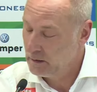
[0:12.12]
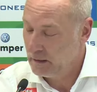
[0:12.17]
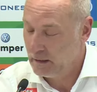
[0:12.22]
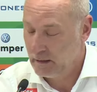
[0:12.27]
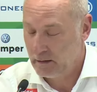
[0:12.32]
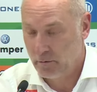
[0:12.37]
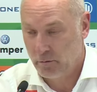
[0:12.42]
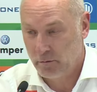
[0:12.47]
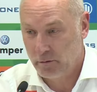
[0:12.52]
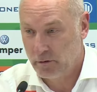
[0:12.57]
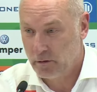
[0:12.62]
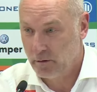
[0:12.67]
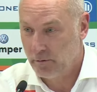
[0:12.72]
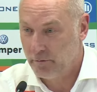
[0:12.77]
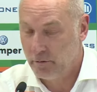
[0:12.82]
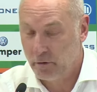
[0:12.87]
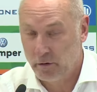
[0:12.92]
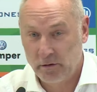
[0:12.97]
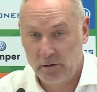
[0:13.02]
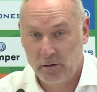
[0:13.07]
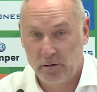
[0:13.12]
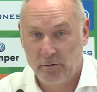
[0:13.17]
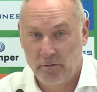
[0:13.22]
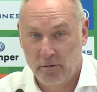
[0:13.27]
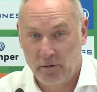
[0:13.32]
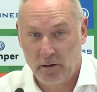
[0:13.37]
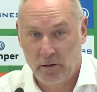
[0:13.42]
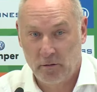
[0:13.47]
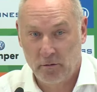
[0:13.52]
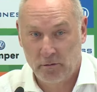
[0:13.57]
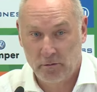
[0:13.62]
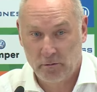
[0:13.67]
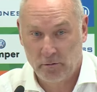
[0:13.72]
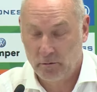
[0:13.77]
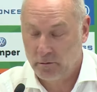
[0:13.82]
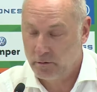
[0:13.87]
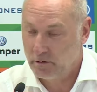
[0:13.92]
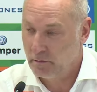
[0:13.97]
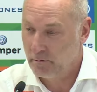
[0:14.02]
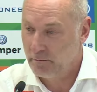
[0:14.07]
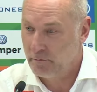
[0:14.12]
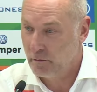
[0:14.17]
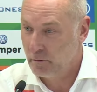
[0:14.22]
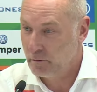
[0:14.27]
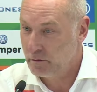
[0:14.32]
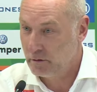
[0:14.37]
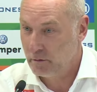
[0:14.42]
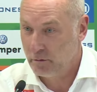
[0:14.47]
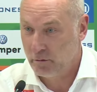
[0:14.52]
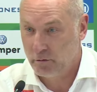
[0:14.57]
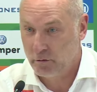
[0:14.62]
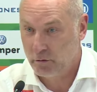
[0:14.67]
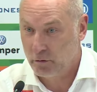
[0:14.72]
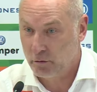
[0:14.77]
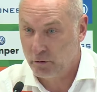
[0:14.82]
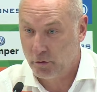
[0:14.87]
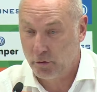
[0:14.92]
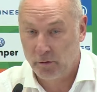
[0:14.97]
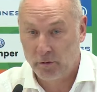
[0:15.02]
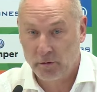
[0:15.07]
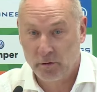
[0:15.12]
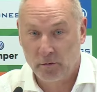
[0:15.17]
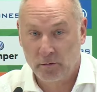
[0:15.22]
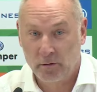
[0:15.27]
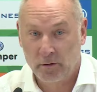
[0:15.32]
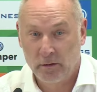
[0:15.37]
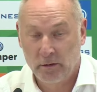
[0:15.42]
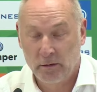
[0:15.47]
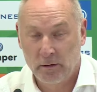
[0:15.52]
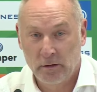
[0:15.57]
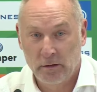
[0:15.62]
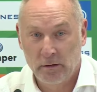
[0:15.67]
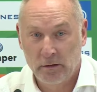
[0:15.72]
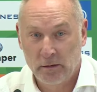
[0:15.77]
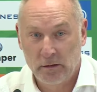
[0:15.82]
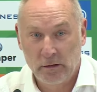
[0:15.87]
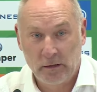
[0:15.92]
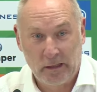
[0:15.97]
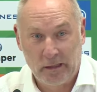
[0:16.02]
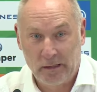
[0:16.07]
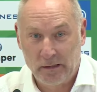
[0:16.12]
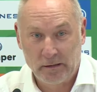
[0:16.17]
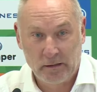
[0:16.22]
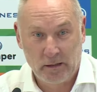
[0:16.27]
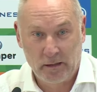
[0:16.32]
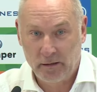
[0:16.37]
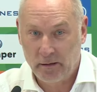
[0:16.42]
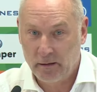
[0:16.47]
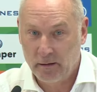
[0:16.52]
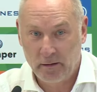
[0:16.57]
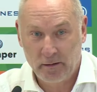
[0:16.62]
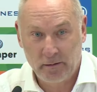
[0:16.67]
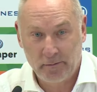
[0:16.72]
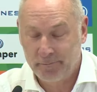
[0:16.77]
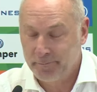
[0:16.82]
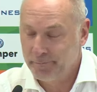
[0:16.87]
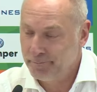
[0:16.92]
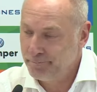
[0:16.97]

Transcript: hat unser vollstes Vertrauen, unsere vollste Unterstützung. Alles andere